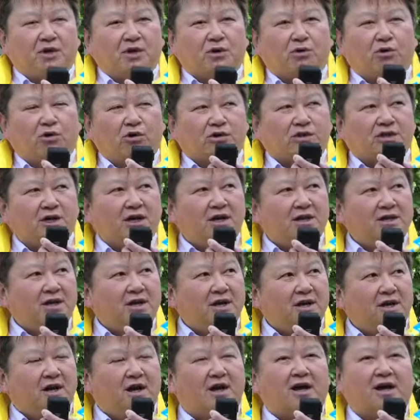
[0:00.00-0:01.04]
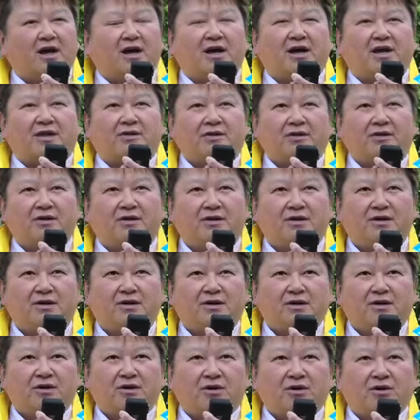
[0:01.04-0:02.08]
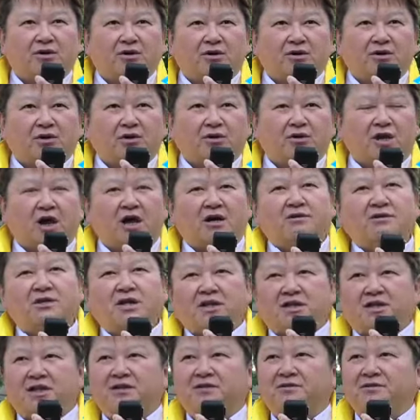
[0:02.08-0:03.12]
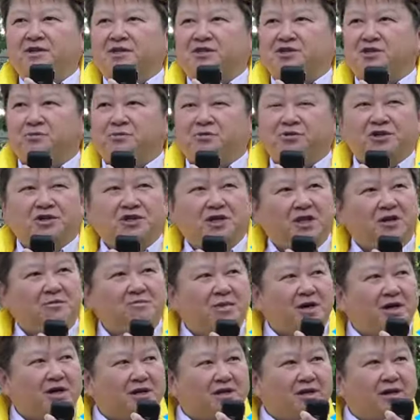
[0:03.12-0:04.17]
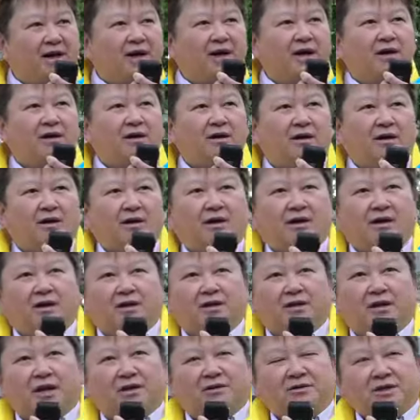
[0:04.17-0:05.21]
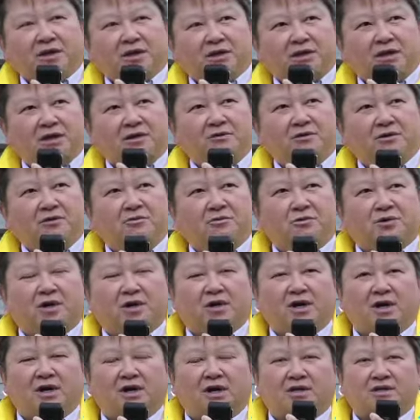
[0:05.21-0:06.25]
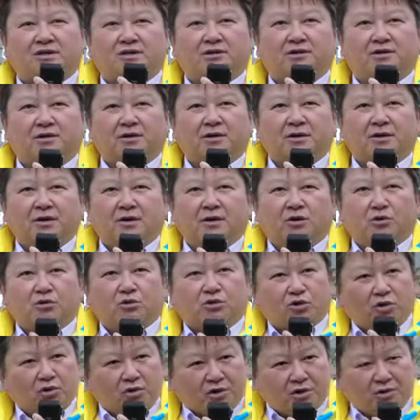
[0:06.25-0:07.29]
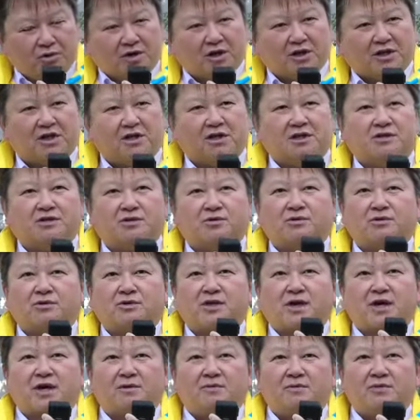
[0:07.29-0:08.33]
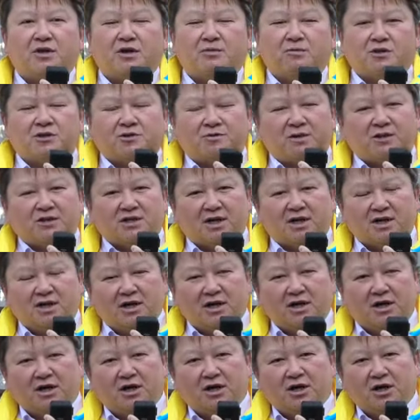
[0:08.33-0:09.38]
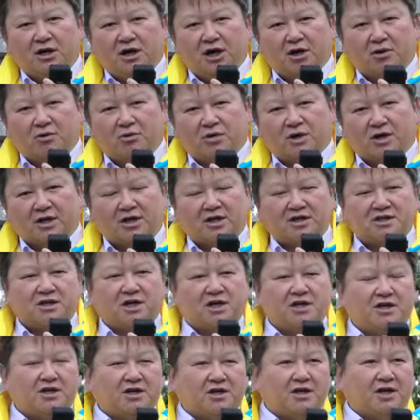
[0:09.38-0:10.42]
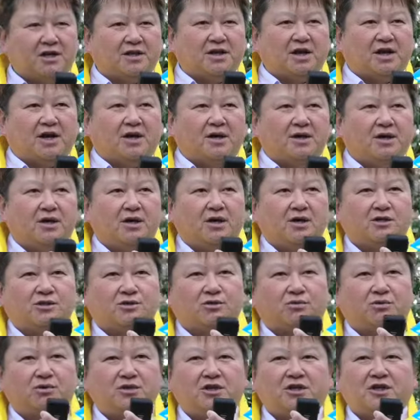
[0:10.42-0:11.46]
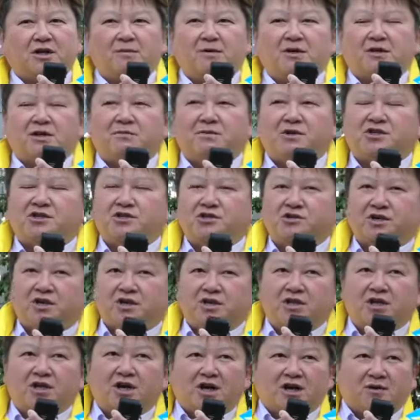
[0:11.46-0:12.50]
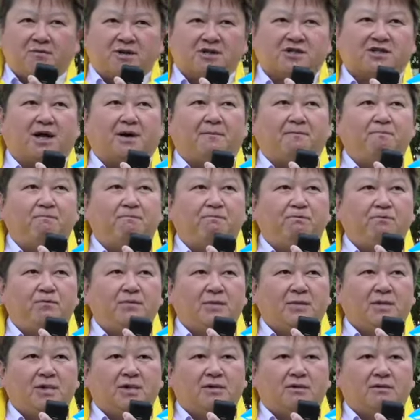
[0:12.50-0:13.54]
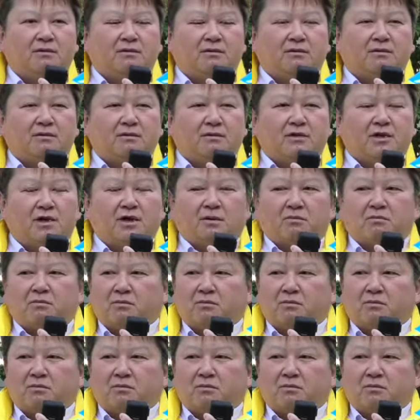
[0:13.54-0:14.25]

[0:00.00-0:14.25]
5000円でいいから払えとなくなってるんですよもう2年前にねなくなってるのにもかかわらず独居の方ですよ当然で娘さんがあの片付けに来ててそこにたまたま集金人が来ましたで